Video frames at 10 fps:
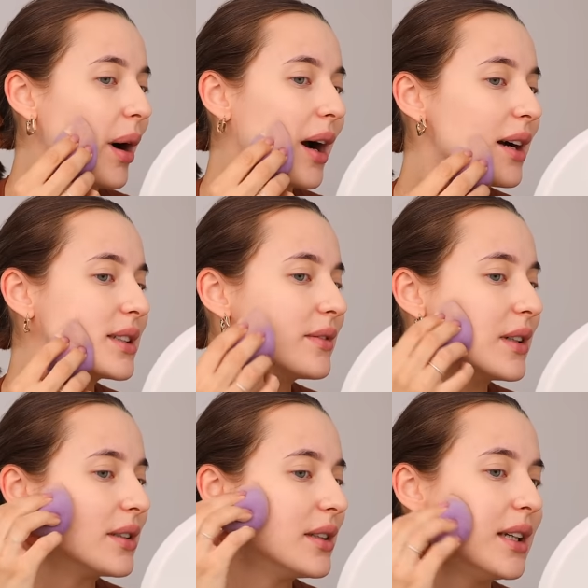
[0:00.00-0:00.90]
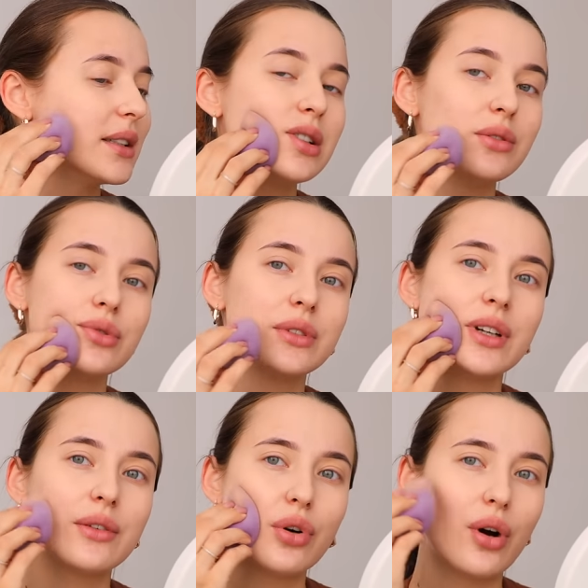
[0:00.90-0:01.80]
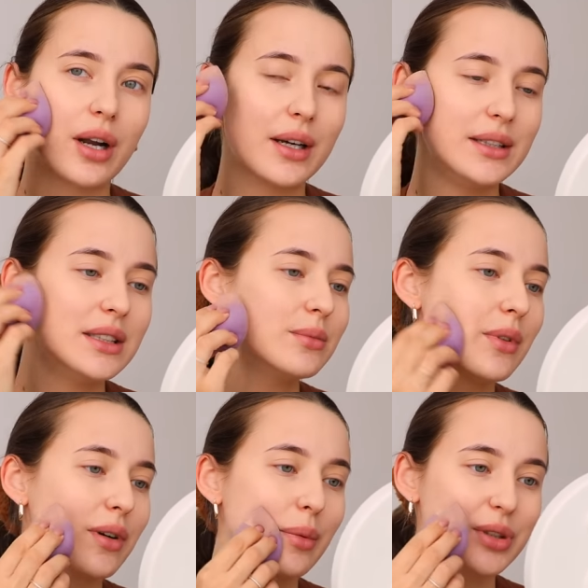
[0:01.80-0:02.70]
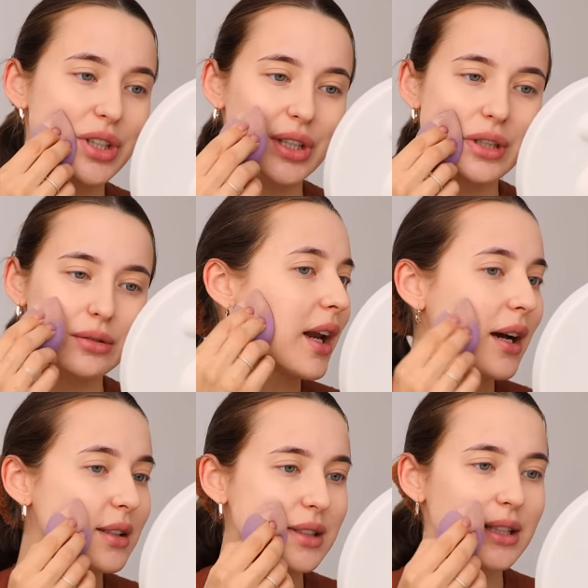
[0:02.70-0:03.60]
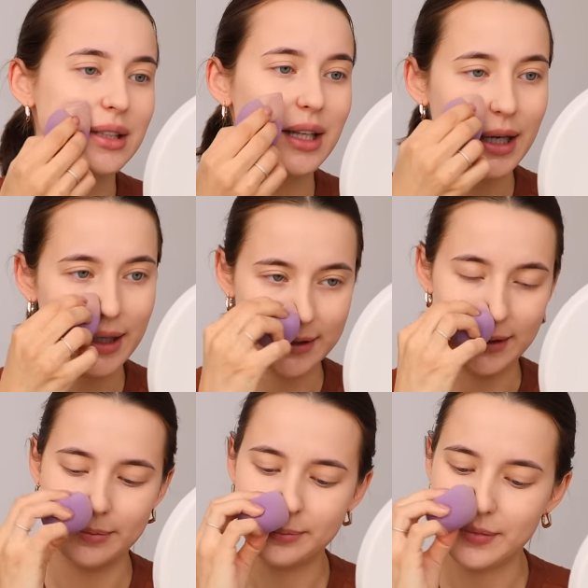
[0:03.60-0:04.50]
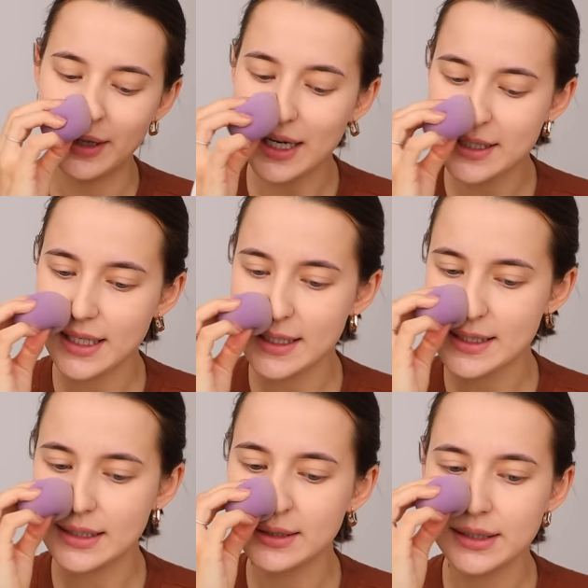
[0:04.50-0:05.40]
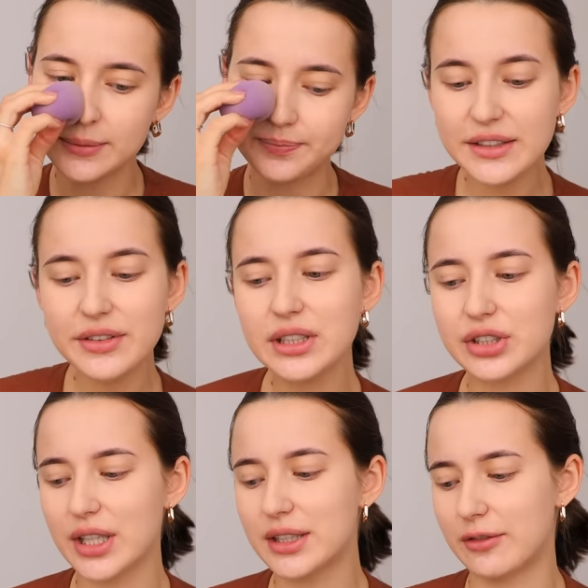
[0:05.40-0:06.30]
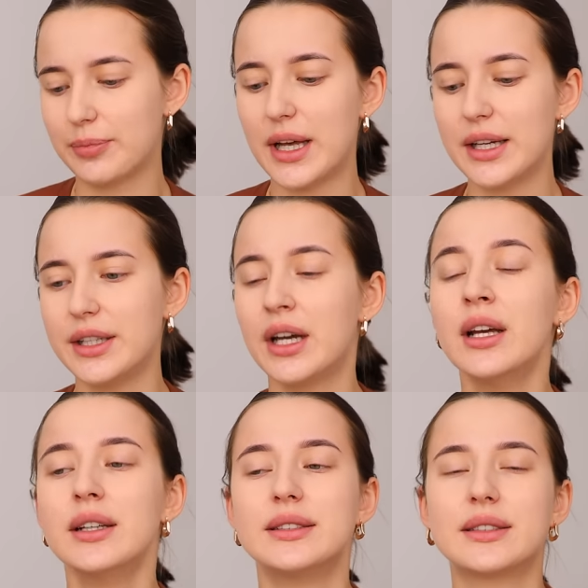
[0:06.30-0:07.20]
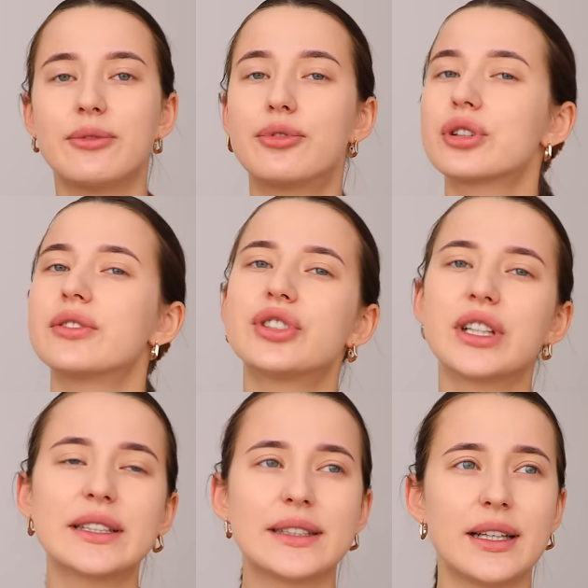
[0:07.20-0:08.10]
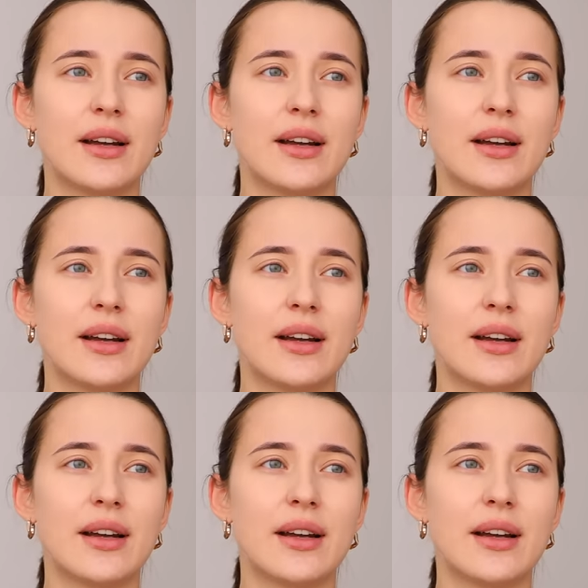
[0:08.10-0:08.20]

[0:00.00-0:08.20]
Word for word: показывает, есть ли у твоего организма вообще реакция на это. Даже если ты не видишь это в плане дискомфорта в ЖКТ,